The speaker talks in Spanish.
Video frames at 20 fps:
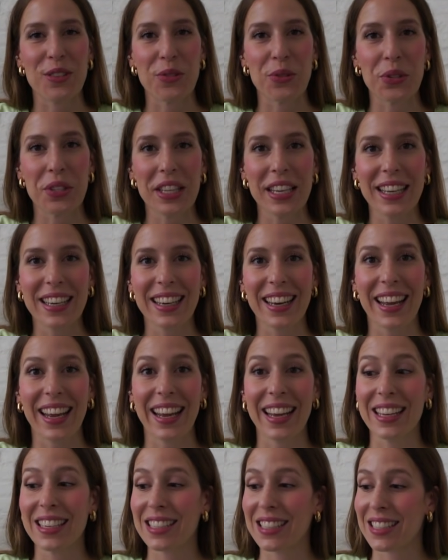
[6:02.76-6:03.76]
de Justine
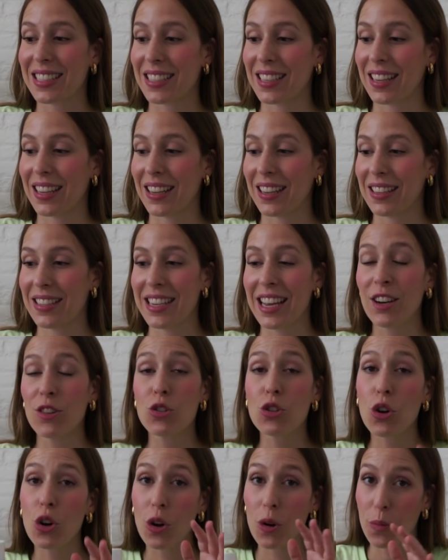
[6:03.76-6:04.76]
es ya
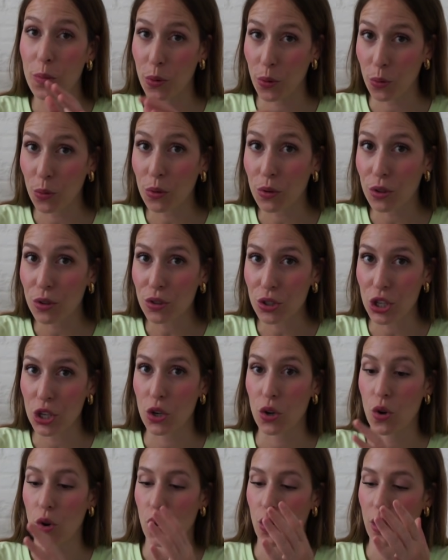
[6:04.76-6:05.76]
no solo el producto,
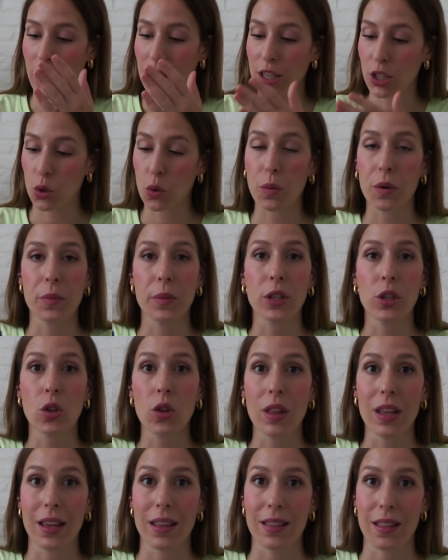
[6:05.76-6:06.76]
sino el
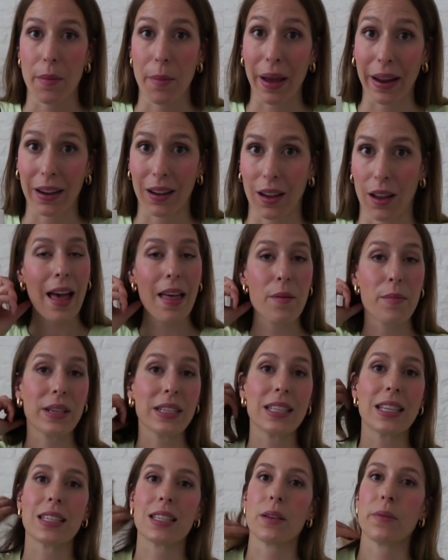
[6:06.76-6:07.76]
descubrimiento de, marca.
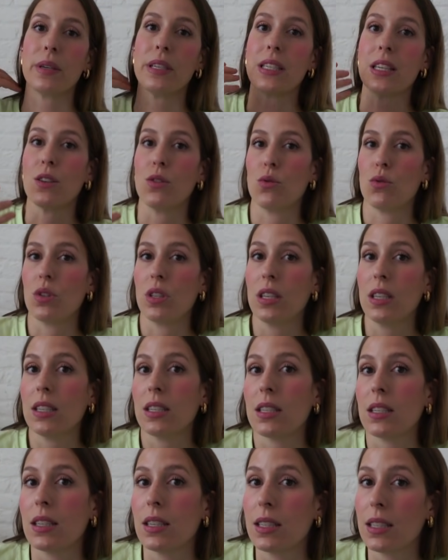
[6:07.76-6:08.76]
Además, ya sabéis que Justine
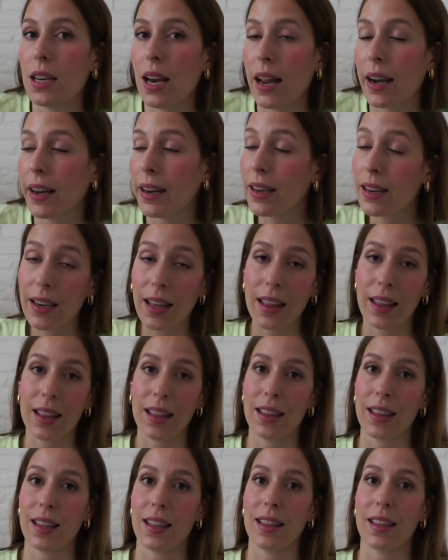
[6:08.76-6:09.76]
es, la reina
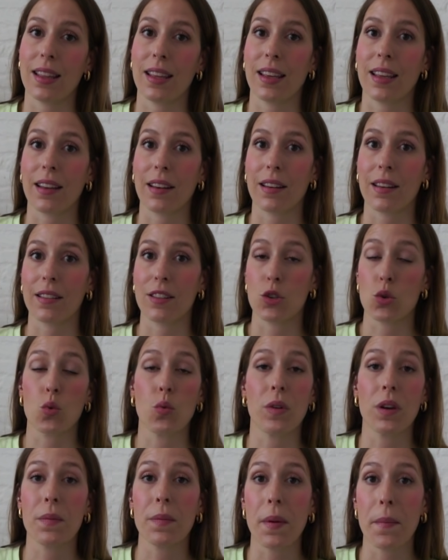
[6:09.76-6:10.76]
de,
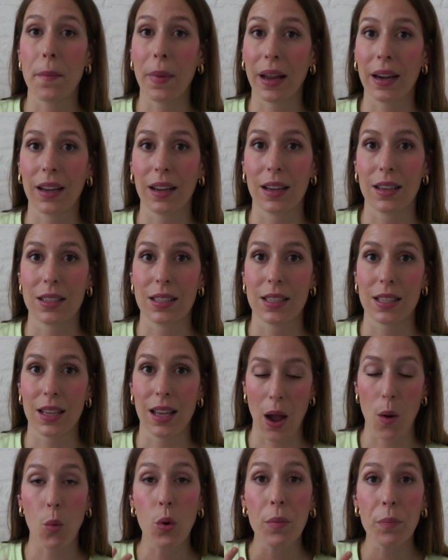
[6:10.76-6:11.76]
descubrirme marcas
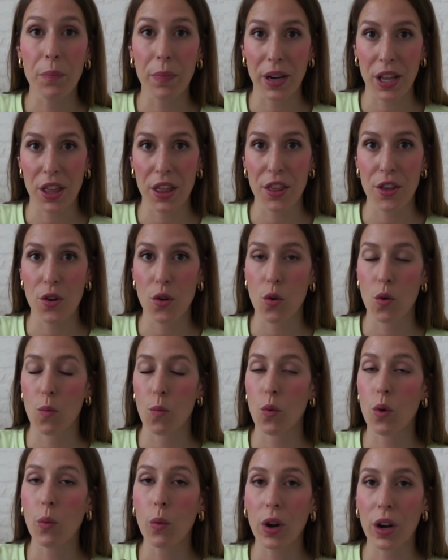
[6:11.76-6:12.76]
a buen precio,
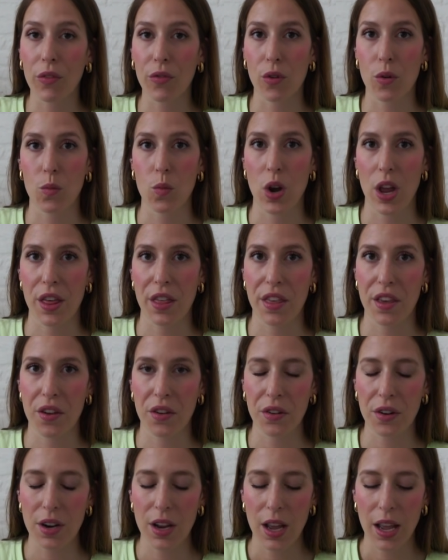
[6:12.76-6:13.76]
con muy buena
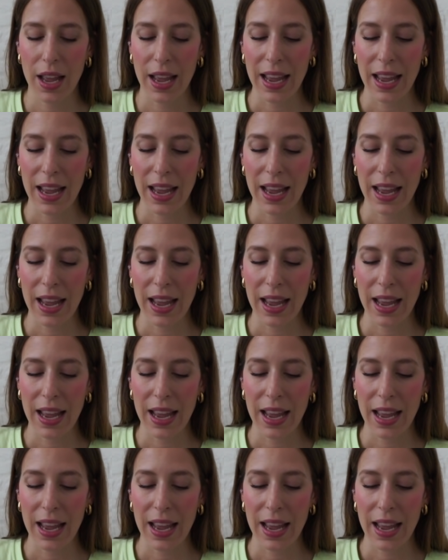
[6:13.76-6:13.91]
formulación.